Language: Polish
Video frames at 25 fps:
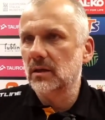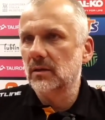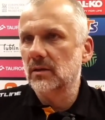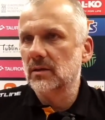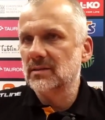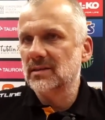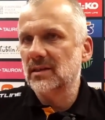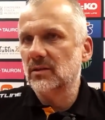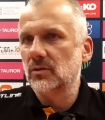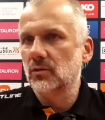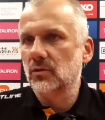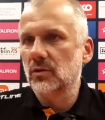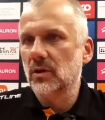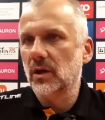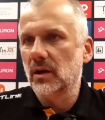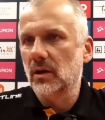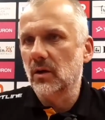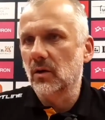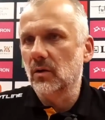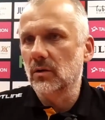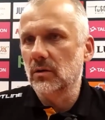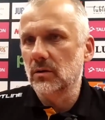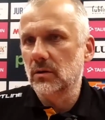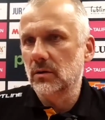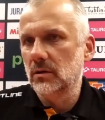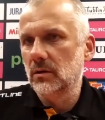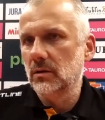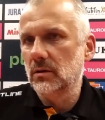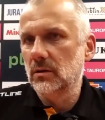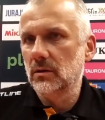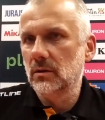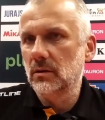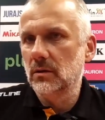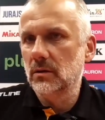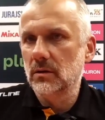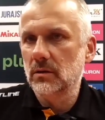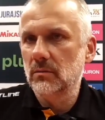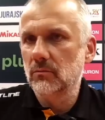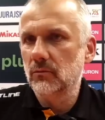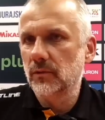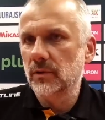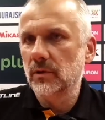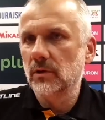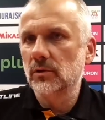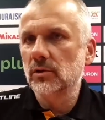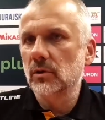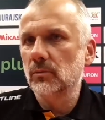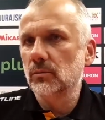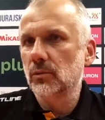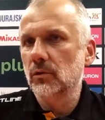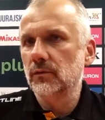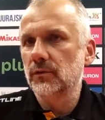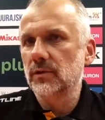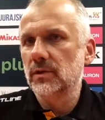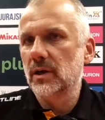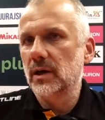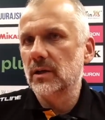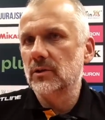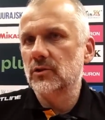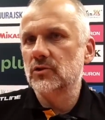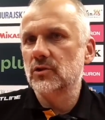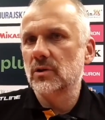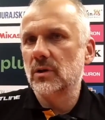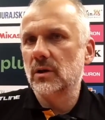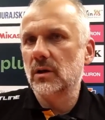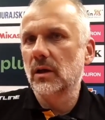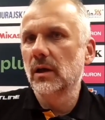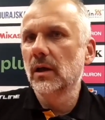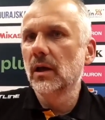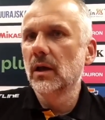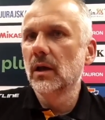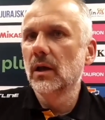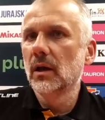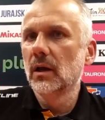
jeden za drugiego i, i mówię, no to było widać, że